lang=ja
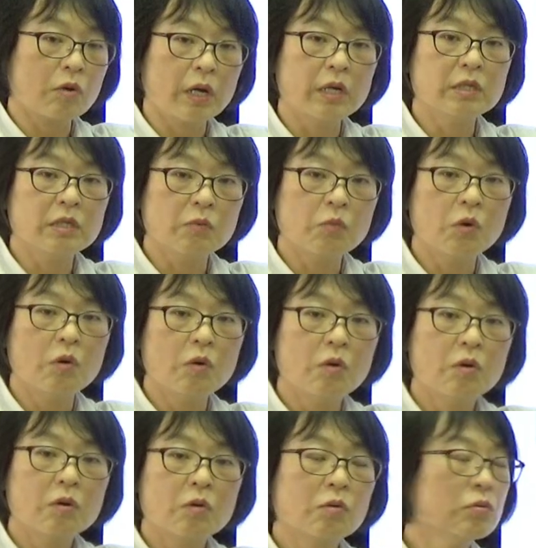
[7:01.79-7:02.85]
と書いても
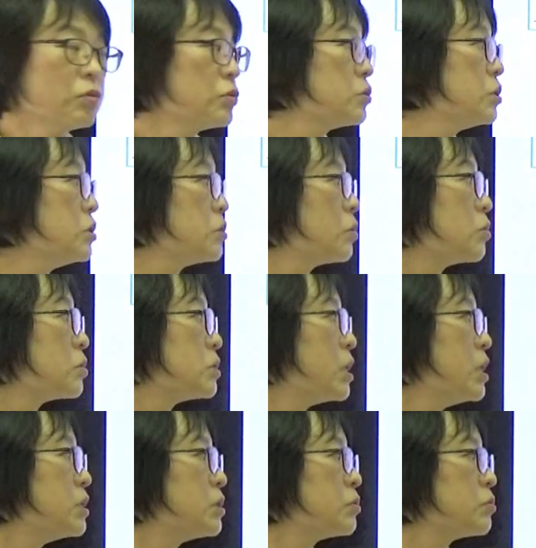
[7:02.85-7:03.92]
この水素の
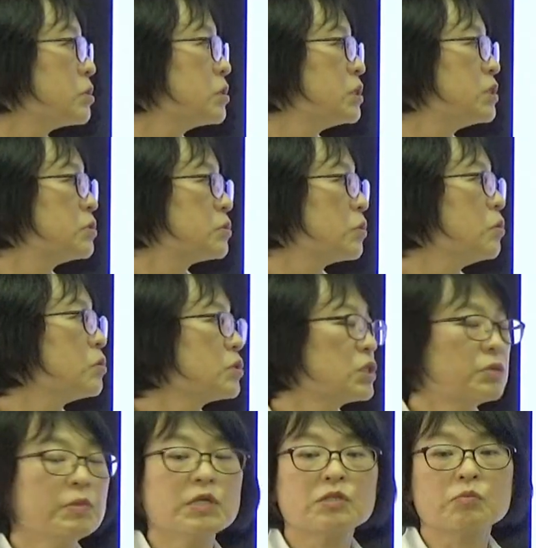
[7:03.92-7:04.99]
性質を
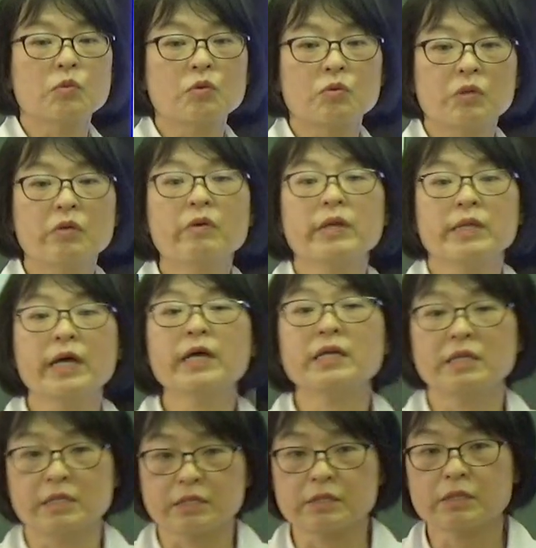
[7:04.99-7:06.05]
示すものではない
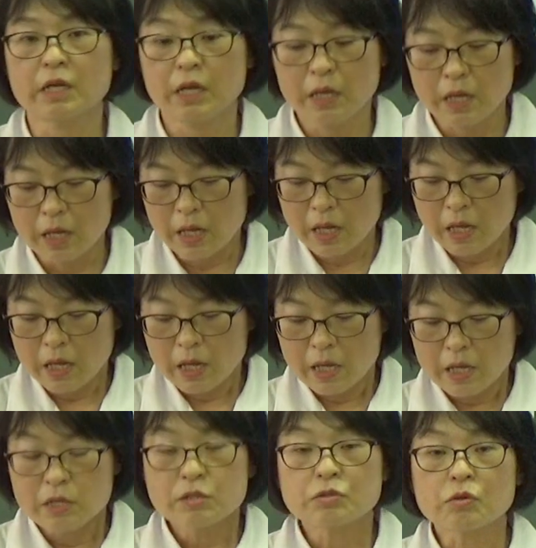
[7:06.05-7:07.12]
んです
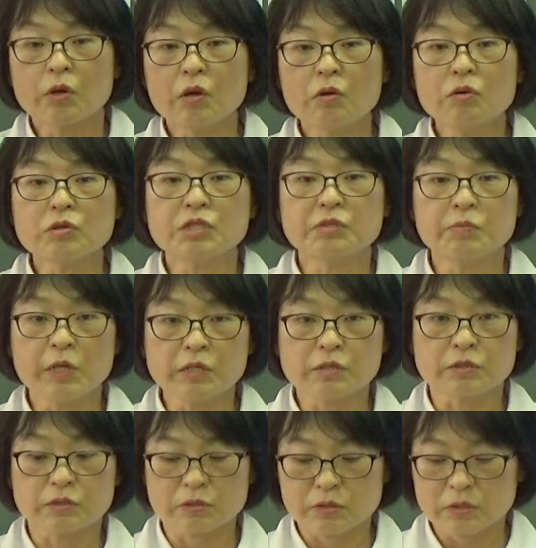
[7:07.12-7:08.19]
それを示
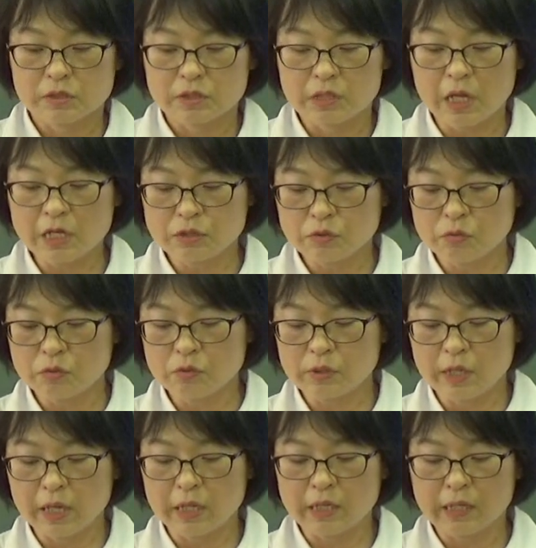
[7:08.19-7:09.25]
す最小の
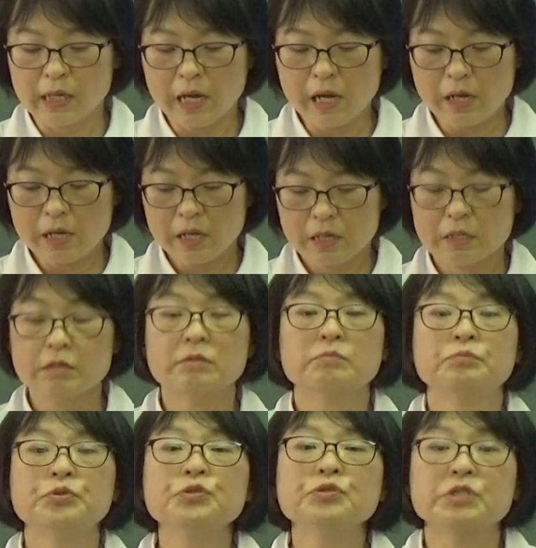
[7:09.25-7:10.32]
単位が
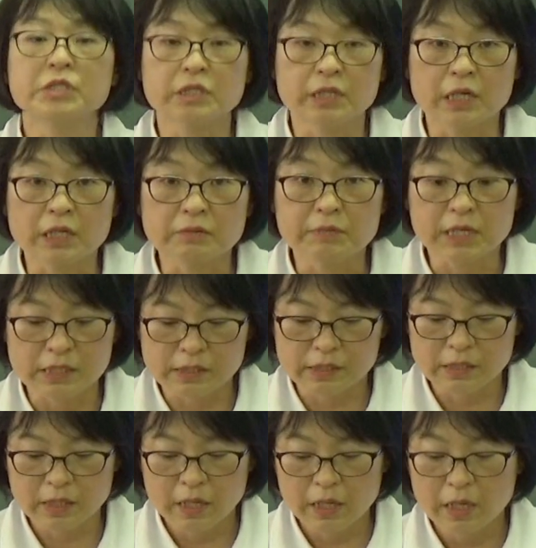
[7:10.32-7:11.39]
分子になりま
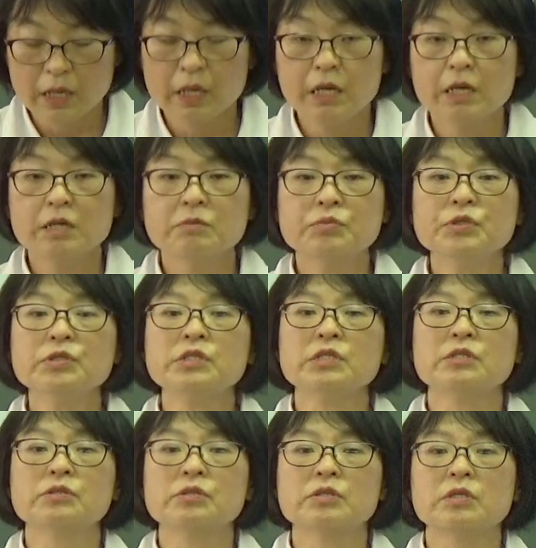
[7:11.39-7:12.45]
す分子
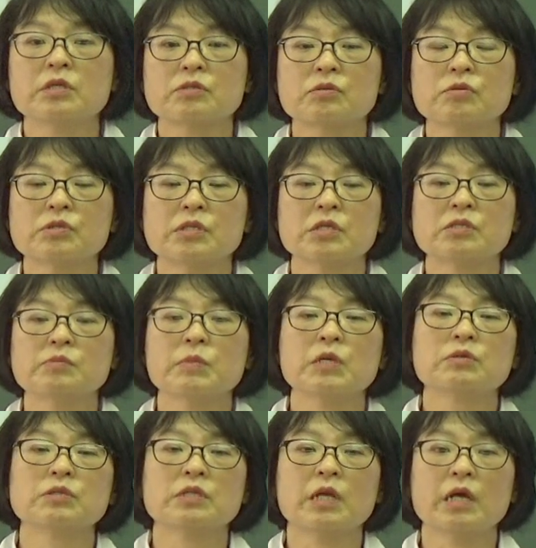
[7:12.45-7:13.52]
について少し説
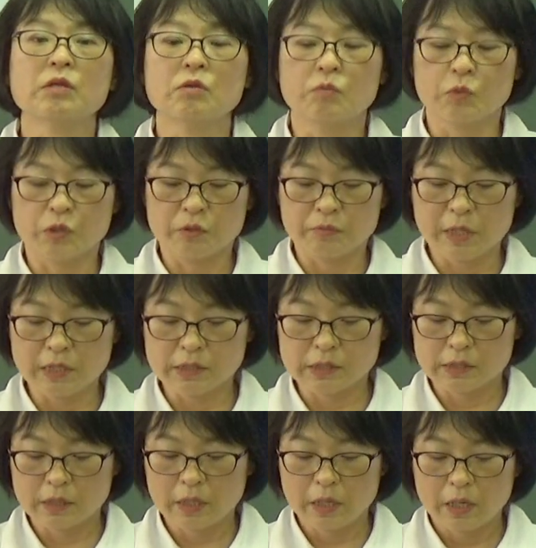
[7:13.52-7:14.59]
明をしたいと思いま
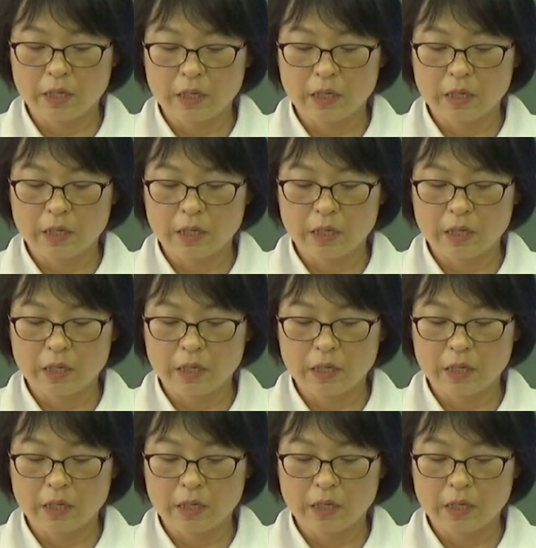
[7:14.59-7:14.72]
す